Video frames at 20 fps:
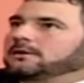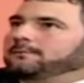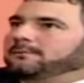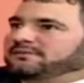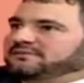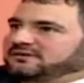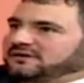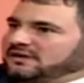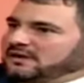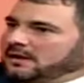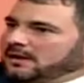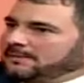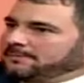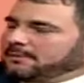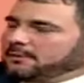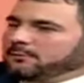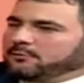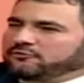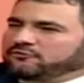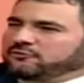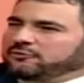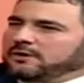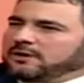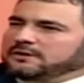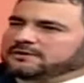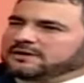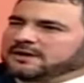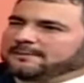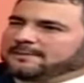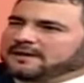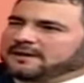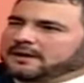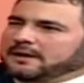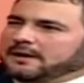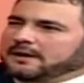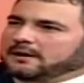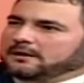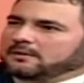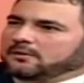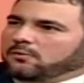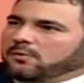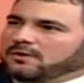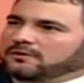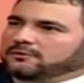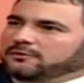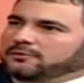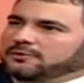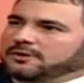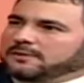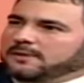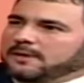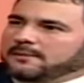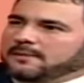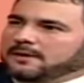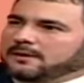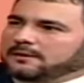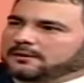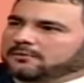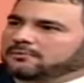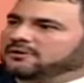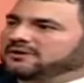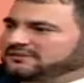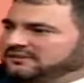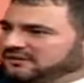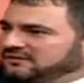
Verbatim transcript: empecé a promocionar ya para cuando llevaba alrededor